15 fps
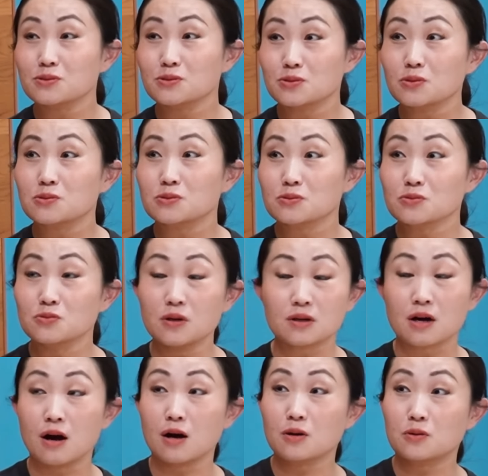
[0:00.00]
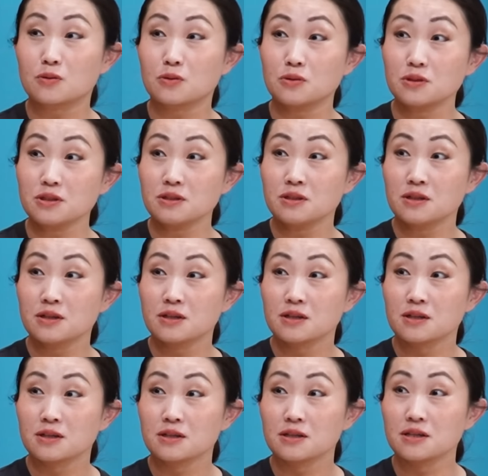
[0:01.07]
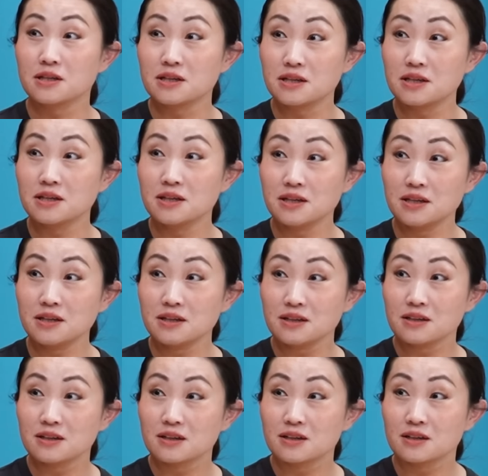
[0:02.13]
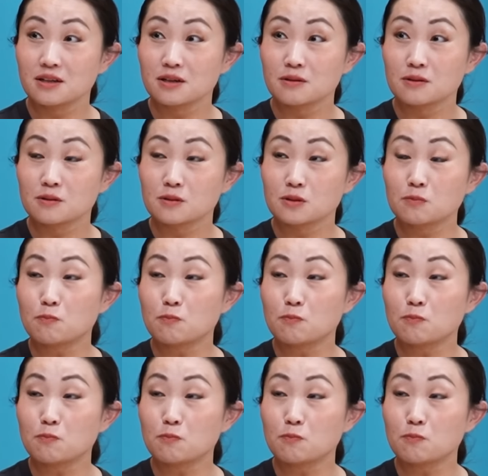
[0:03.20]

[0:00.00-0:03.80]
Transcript: あ、そうですそうです。東京にあるやつ。はい。ええー。